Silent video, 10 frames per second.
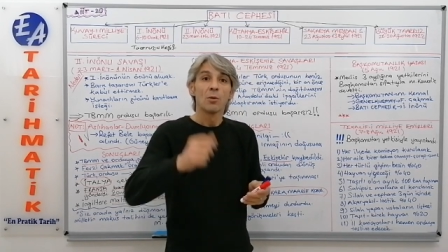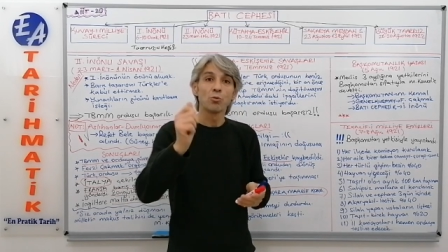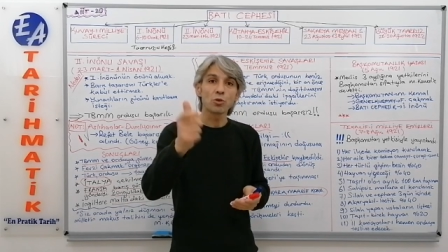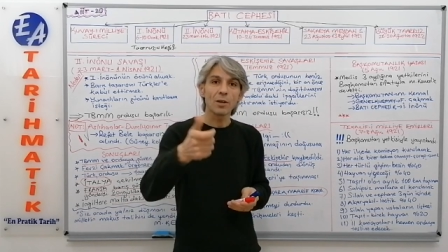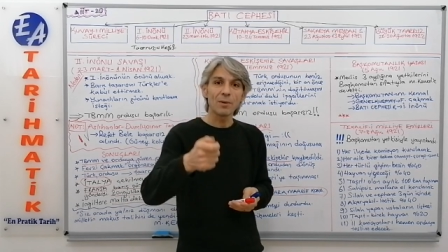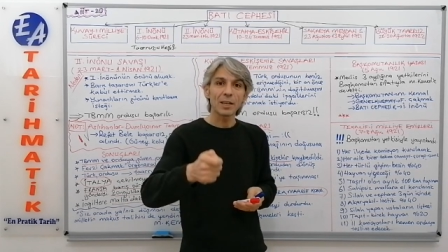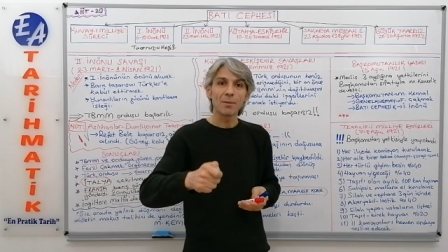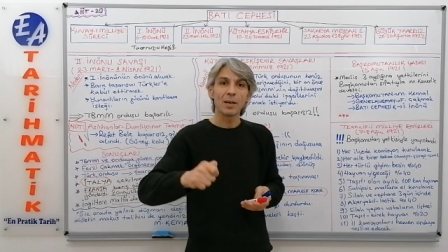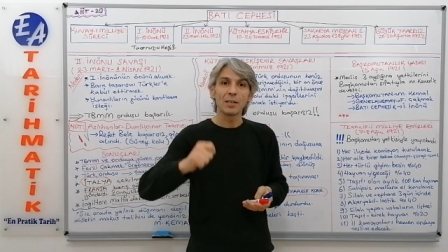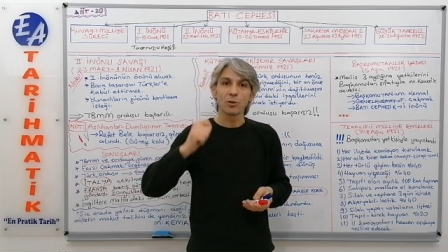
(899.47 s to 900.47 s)
Mustafa
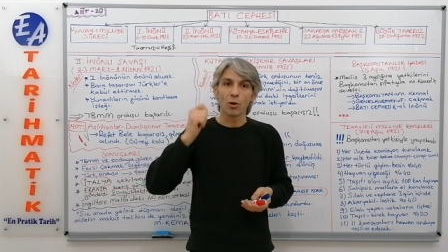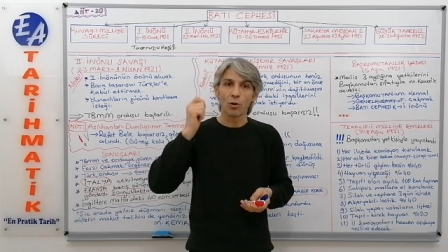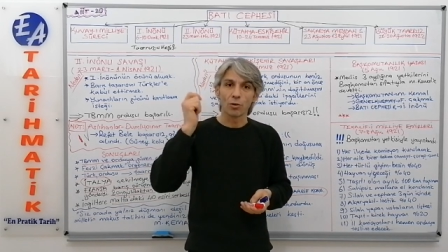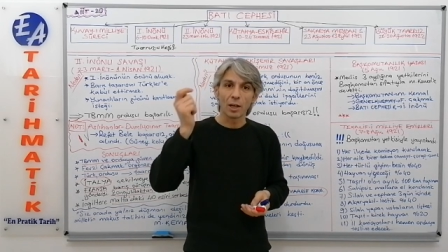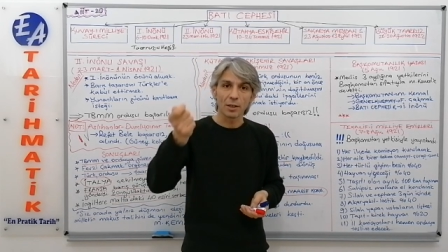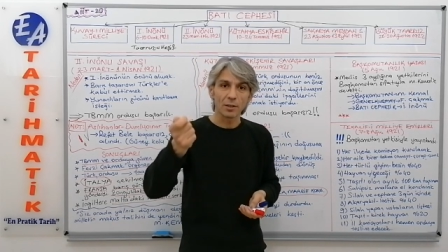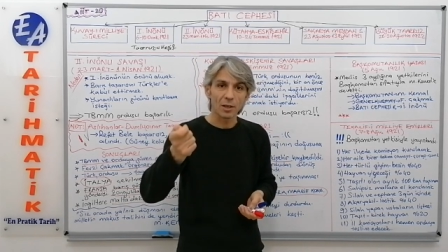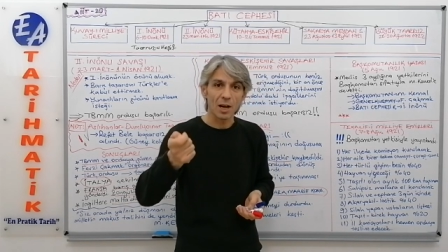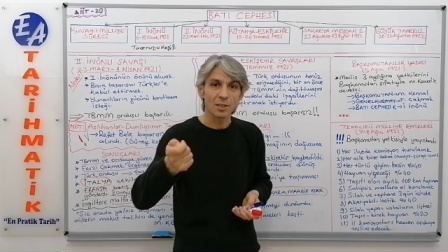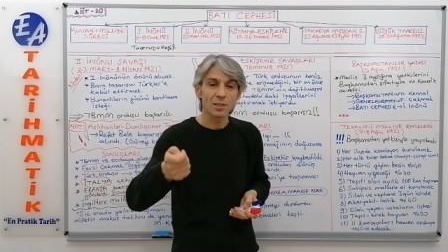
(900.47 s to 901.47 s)
Kemal'in de onların
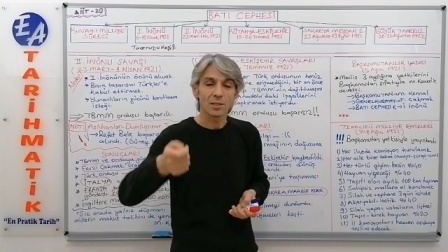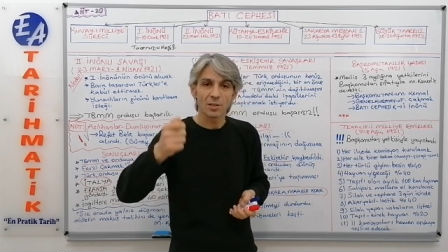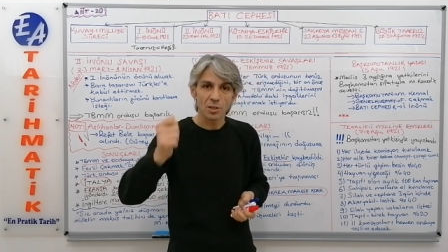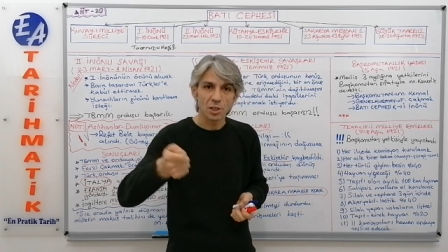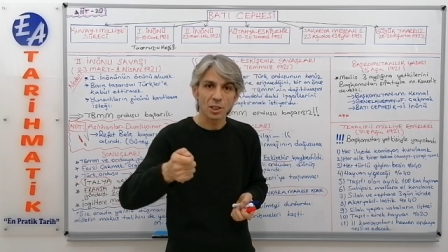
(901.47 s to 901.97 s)
karşısında